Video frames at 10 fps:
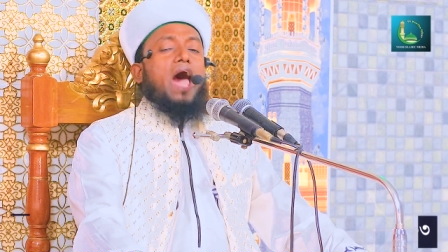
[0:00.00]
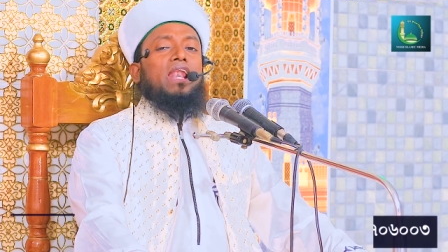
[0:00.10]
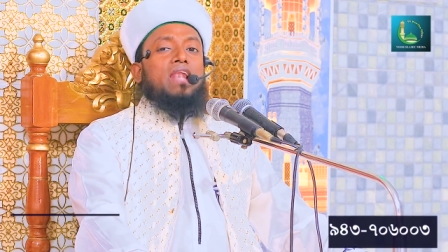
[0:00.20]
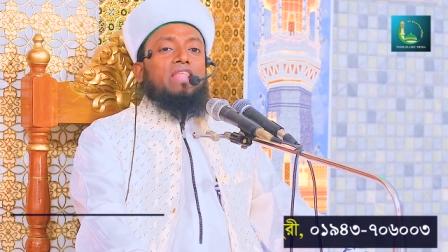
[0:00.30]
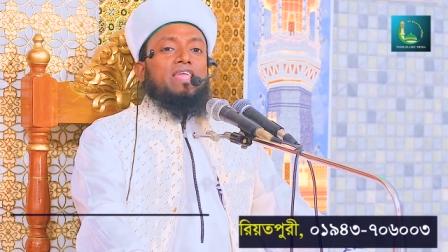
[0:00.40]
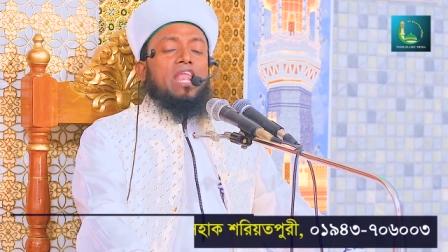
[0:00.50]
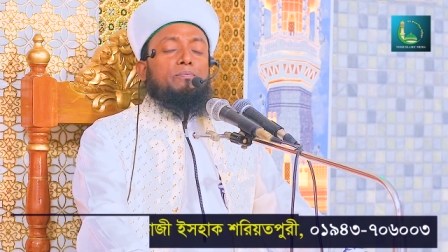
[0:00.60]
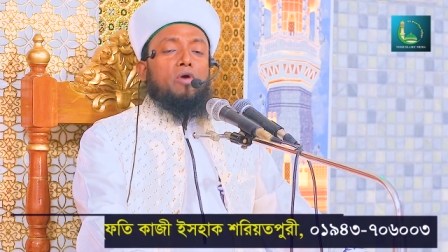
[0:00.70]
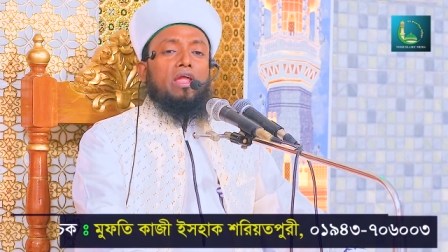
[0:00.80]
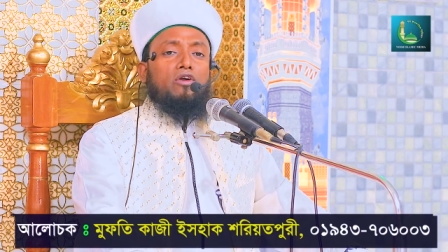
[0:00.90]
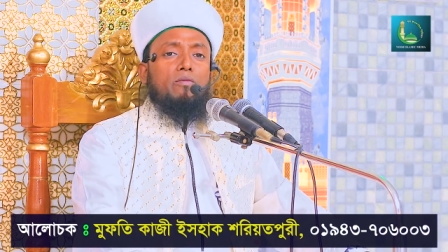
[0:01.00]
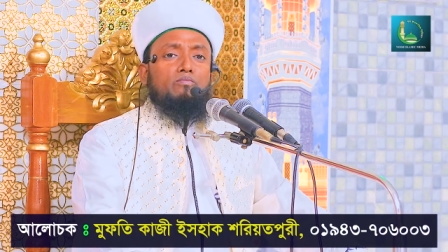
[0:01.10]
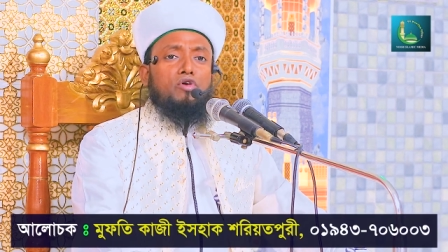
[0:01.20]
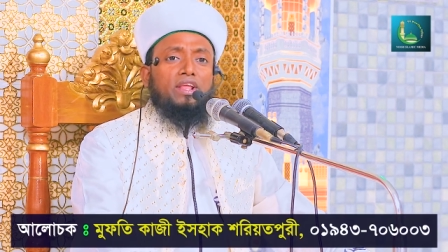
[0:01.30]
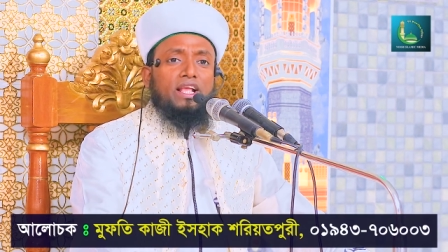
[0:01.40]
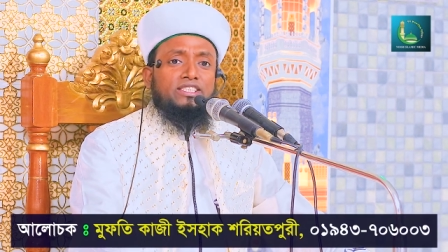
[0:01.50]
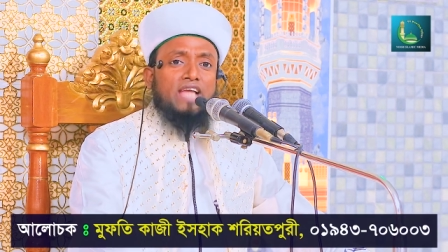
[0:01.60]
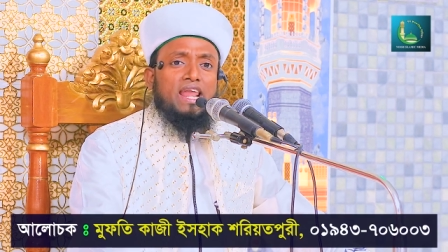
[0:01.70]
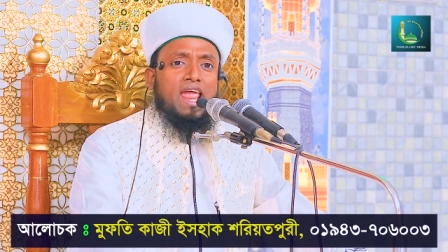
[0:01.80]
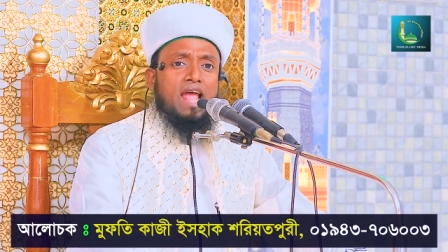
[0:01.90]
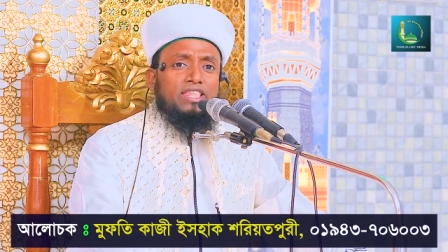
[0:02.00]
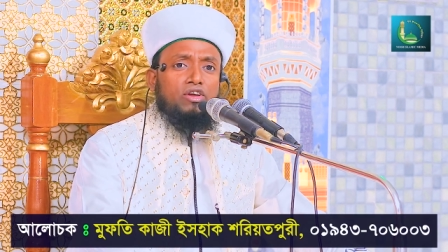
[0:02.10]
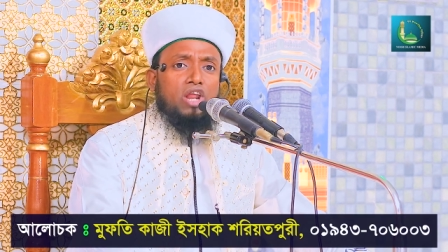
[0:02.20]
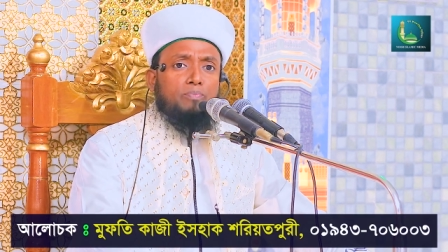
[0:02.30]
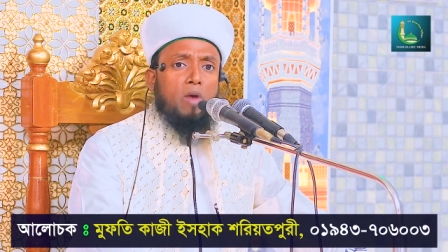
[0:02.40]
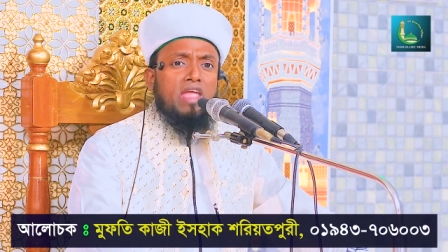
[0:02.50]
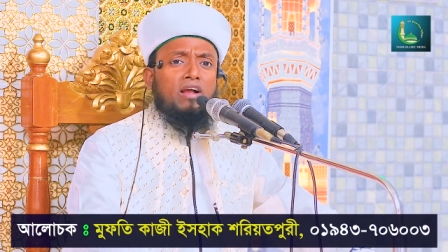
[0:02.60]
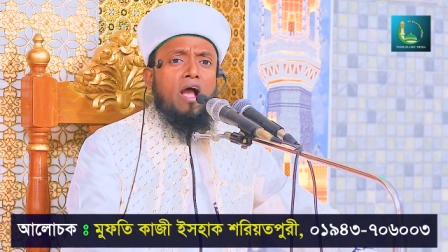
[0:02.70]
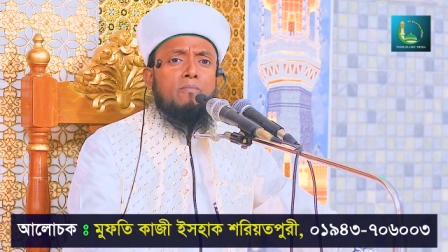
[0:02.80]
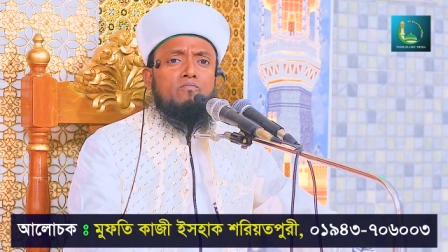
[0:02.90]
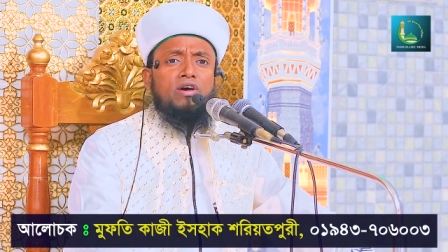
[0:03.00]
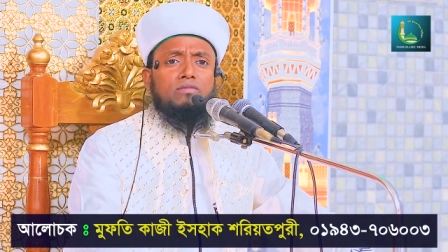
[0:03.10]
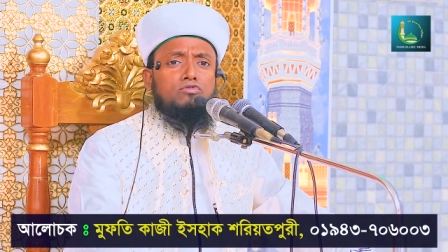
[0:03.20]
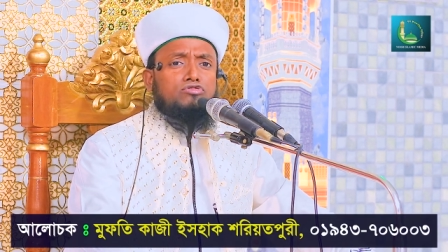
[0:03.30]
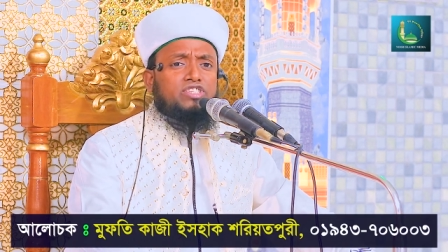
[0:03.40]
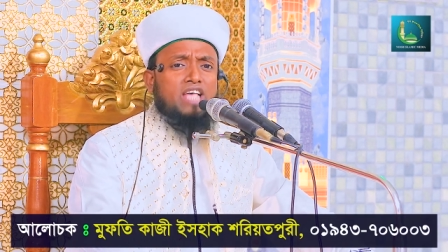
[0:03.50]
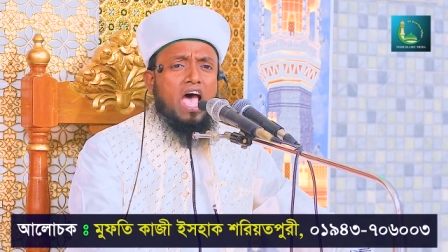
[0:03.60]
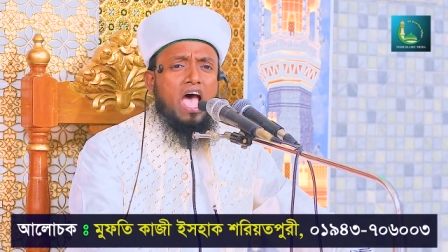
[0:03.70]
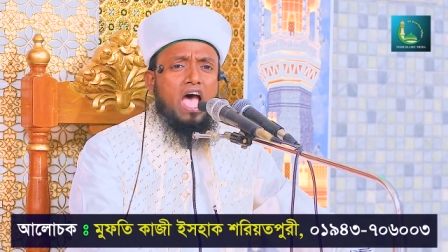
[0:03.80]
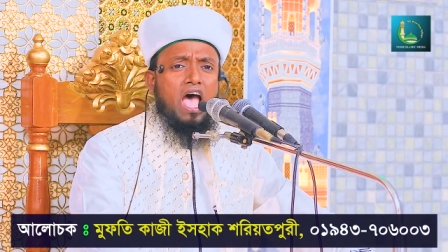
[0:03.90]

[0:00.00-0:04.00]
আল্লাহ তালা পয়গম্বরকে জানায় দেন ওরে পয়গম্বর মুসা